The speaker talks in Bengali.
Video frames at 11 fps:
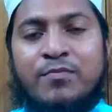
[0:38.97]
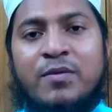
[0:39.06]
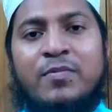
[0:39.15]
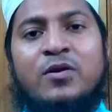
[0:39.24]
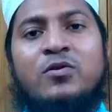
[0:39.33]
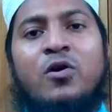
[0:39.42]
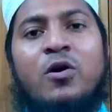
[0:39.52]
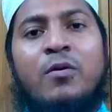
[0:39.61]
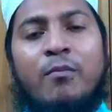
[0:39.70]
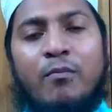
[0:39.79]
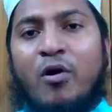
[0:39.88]
বিভিন্ন
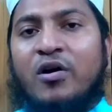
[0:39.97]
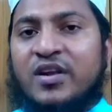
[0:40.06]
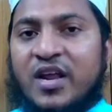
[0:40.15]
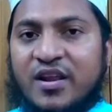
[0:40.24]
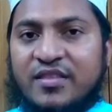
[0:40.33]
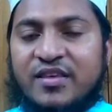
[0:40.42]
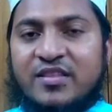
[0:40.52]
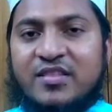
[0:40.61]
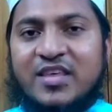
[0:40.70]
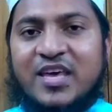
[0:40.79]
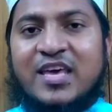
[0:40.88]
বর্ডারের দিক
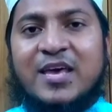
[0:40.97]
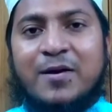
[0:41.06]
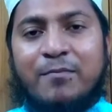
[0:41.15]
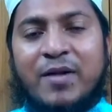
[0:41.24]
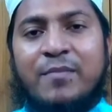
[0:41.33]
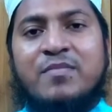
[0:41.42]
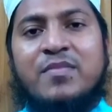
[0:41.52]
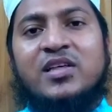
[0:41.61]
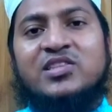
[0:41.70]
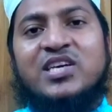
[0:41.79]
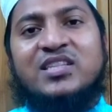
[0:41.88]
দিয়ে বা
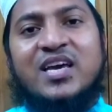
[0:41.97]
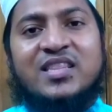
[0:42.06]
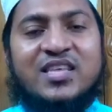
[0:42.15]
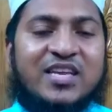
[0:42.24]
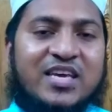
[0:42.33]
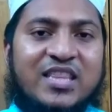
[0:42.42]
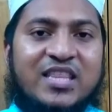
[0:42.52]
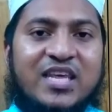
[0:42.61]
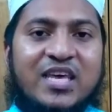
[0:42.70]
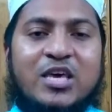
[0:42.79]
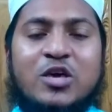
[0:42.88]
বিমান যাতায়াতের ক্ষেত্রে